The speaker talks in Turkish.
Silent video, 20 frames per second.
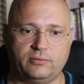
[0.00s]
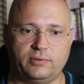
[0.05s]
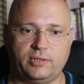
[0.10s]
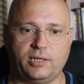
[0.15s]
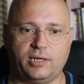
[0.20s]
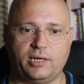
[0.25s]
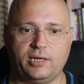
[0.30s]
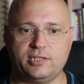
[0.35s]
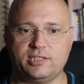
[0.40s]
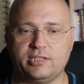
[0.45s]

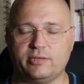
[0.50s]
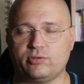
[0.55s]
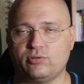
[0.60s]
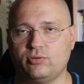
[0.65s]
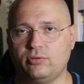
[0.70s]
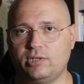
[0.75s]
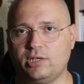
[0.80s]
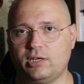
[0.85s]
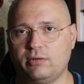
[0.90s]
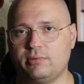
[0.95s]
ve ayrıca
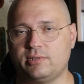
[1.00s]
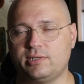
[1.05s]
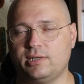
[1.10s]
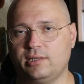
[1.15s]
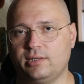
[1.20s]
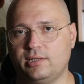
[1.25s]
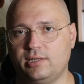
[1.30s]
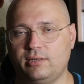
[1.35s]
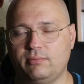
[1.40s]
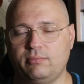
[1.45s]
Suudi
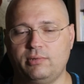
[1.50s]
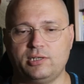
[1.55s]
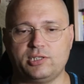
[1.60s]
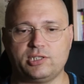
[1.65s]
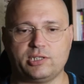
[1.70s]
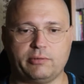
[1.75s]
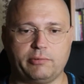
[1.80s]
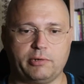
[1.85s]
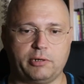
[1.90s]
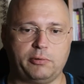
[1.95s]
Arabistan'da
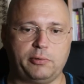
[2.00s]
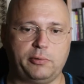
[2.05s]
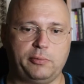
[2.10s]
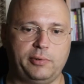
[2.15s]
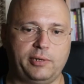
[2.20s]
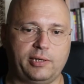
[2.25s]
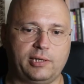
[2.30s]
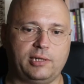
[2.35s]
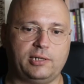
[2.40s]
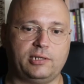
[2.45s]
Birleşik Arap
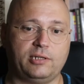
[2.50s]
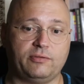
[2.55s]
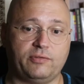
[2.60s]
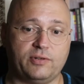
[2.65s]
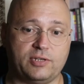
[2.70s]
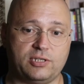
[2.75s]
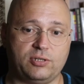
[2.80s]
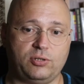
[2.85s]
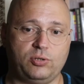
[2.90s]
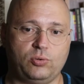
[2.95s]
Emirlikleri de
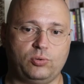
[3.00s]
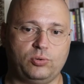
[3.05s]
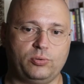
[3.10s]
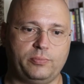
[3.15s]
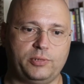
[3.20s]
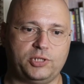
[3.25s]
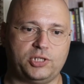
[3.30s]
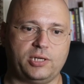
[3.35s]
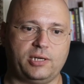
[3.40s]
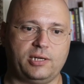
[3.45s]
Fas'ı
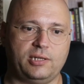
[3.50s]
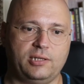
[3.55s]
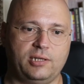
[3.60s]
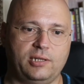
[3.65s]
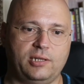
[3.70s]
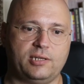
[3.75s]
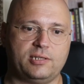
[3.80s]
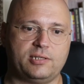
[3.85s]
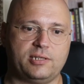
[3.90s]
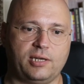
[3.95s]
yoğun bir
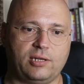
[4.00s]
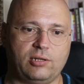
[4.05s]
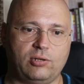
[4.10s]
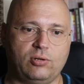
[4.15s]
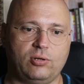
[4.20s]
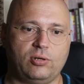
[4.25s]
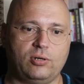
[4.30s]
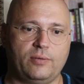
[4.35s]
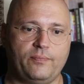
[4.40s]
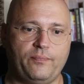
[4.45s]
şekilde
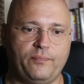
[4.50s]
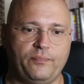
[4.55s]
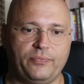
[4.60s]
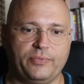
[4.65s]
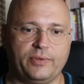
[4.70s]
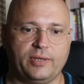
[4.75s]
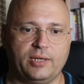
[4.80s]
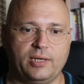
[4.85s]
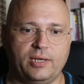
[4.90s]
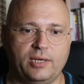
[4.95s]
destekliyor.
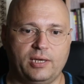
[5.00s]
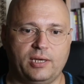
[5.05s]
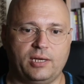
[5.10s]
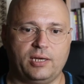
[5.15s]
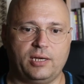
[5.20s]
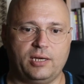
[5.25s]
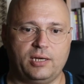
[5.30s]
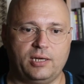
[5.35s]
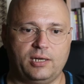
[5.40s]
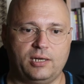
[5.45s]

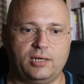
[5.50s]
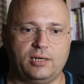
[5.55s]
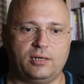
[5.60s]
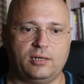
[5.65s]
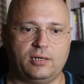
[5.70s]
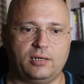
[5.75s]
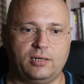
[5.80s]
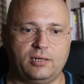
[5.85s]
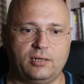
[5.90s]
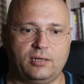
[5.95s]
E,
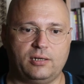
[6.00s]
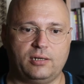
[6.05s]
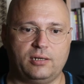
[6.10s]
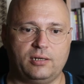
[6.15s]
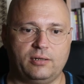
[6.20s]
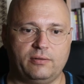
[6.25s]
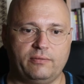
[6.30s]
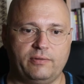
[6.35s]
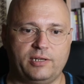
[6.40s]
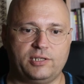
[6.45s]

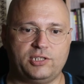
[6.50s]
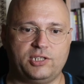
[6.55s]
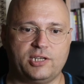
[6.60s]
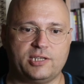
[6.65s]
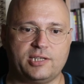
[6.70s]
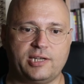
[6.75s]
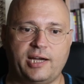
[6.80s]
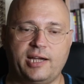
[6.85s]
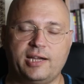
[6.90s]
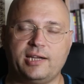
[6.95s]
ve
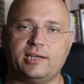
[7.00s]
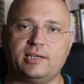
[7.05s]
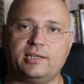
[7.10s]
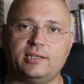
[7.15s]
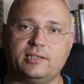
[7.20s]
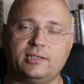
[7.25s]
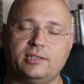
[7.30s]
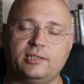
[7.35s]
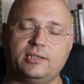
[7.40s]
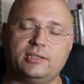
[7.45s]
Cezayir
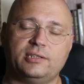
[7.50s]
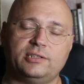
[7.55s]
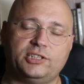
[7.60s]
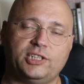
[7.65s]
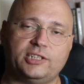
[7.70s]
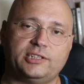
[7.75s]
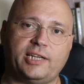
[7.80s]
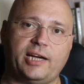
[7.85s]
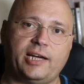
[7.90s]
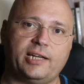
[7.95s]

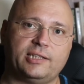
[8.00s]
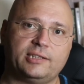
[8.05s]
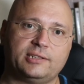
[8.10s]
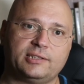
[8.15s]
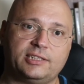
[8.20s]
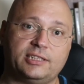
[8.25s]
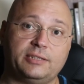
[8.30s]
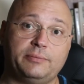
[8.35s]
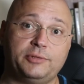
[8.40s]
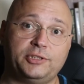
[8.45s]

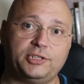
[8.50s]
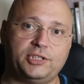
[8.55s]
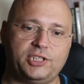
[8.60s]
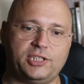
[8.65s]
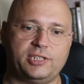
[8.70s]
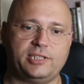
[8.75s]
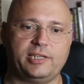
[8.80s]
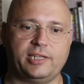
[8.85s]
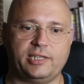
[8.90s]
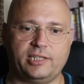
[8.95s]
Cezayir'in kırmızı
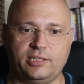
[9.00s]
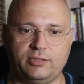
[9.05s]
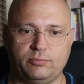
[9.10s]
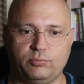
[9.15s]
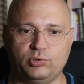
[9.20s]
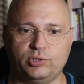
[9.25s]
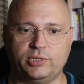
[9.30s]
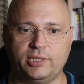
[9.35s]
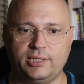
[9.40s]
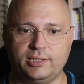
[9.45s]

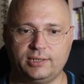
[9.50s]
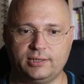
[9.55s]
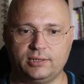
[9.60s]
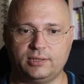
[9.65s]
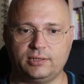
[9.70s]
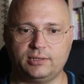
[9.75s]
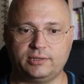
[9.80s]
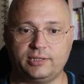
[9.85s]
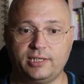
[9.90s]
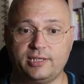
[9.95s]
çizgilerini bu da
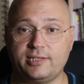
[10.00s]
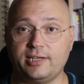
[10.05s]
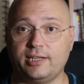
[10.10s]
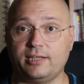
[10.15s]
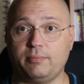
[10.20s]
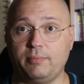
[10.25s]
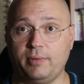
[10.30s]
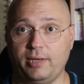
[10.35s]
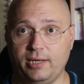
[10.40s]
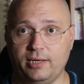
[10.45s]
test
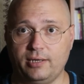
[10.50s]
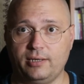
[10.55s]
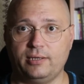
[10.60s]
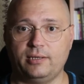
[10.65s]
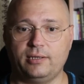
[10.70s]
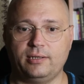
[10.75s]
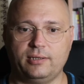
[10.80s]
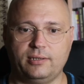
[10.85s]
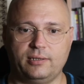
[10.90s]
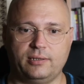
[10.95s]
etmeyi
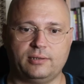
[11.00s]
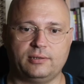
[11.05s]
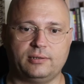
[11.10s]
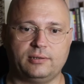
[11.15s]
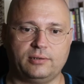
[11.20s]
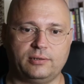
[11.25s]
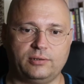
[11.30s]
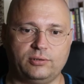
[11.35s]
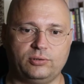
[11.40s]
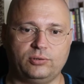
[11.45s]

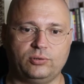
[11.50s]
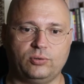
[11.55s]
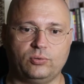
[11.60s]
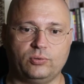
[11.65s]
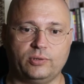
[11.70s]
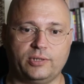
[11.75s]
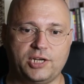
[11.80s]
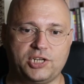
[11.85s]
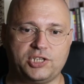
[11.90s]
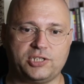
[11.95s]

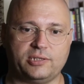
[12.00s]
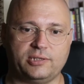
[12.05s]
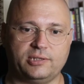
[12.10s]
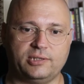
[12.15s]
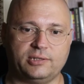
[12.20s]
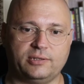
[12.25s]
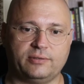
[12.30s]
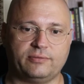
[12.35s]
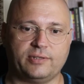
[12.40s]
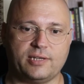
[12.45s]

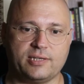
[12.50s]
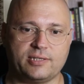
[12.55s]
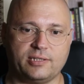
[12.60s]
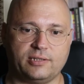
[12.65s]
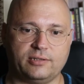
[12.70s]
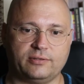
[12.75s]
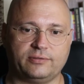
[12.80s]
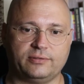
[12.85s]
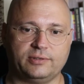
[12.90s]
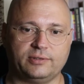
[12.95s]
yoğunlaştırdı Fas
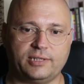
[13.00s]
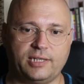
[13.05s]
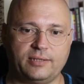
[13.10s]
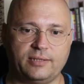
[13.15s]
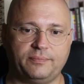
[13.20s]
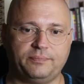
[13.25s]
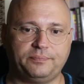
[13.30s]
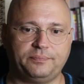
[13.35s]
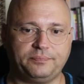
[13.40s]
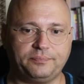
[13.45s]

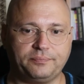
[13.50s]
tarafından.